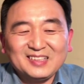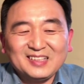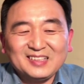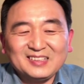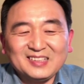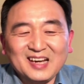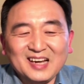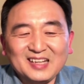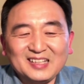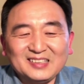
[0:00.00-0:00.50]

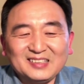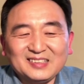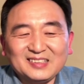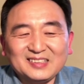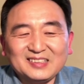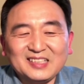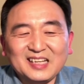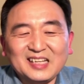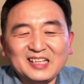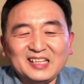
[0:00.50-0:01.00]
那
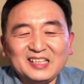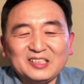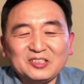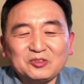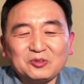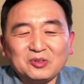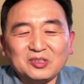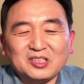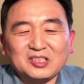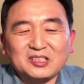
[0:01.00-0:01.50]
这里
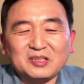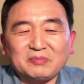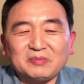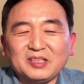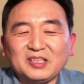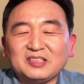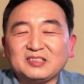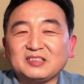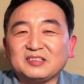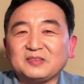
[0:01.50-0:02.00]
说的什么
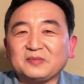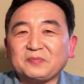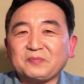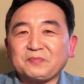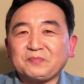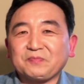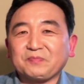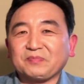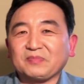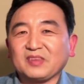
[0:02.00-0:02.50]
意思？
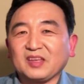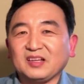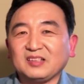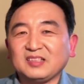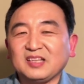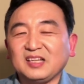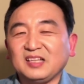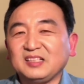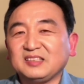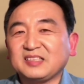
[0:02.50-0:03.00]

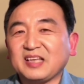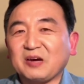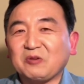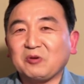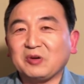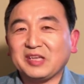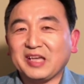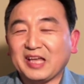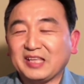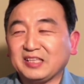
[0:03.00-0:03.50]
这里在
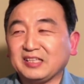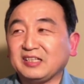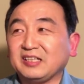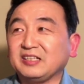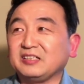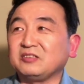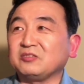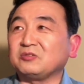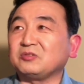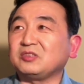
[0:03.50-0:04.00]
我眼睛
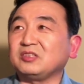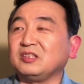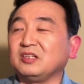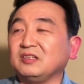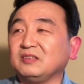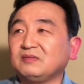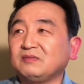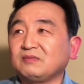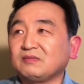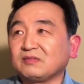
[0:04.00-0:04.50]
里就是。
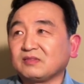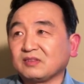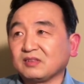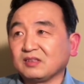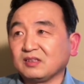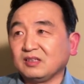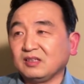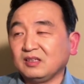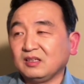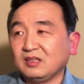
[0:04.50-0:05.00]

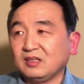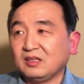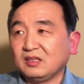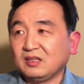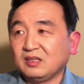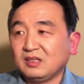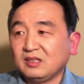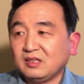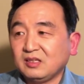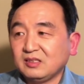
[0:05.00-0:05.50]

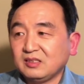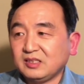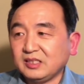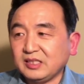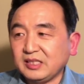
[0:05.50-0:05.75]
习